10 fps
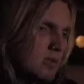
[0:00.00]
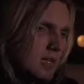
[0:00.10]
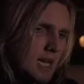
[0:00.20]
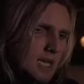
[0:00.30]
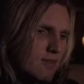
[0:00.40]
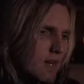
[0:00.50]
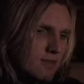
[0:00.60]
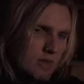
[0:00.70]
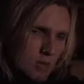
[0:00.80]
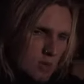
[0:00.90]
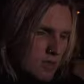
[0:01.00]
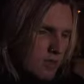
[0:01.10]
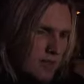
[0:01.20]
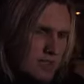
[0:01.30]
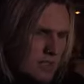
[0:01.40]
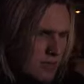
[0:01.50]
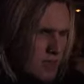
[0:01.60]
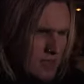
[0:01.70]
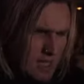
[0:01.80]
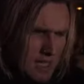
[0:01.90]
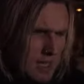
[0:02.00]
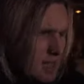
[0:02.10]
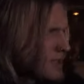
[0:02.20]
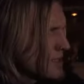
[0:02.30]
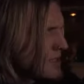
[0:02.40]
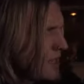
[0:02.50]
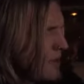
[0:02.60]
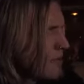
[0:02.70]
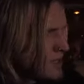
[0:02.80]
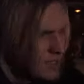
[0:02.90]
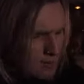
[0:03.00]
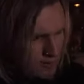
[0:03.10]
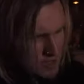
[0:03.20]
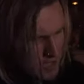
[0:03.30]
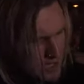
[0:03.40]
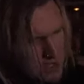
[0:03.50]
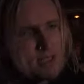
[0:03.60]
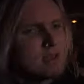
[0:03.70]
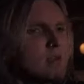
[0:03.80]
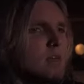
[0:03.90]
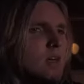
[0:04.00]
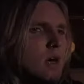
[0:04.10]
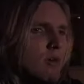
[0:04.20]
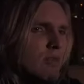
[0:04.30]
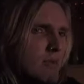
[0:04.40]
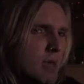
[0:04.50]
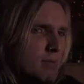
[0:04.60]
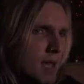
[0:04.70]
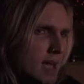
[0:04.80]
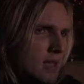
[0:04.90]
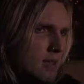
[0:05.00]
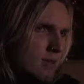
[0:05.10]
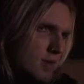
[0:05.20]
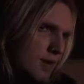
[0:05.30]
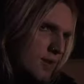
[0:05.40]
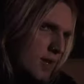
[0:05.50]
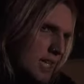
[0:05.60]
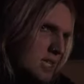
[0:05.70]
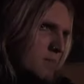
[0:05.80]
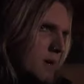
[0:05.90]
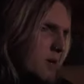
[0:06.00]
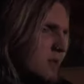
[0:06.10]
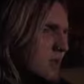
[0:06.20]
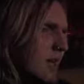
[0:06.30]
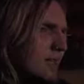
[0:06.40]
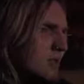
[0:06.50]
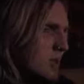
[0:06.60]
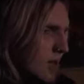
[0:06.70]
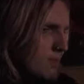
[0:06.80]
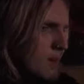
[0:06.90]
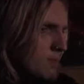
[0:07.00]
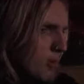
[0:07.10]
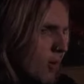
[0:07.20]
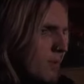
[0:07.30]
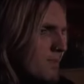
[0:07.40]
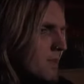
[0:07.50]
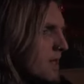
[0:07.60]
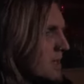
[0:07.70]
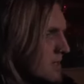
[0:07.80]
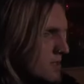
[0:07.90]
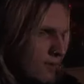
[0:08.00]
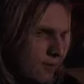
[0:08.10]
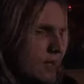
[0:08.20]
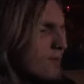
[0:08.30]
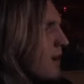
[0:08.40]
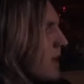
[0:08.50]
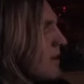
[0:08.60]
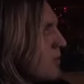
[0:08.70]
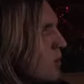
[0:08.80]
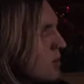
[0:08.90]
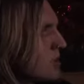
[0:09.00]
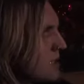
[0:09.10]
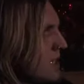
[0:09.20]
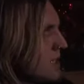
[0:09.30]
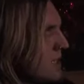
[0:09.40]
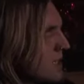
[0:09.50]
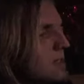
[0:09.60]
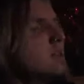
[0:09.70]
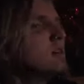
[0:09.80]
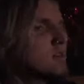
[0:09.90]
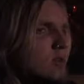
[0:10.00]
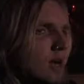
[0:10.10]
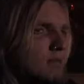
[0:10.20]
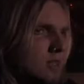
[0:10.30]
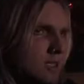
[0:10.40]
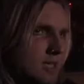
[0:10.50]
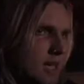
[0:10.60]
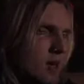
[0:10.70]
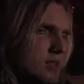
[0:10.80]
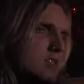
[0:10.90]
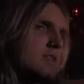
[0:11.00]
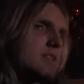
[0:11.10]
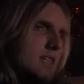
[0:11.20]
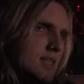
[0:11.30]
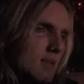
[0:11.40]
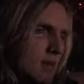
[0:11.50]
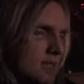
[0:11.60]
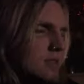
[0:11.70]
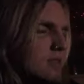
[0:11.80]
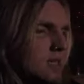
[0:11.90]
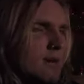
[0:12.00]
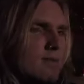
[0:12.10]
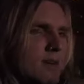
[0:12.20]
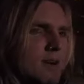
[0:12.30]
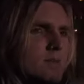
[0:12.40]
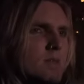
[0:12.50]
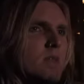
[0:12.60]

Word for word: und gleich war irgendwie große Festivals in ihr System, sehr viel Technik. Und wir haben gemerkt, auf so ein ganz paar Konzerten oder auch beim Proben, dass sie viel freier war ohne Technik. Und so kam die Idee auch, dass wir gesagt haben, lass uns einfach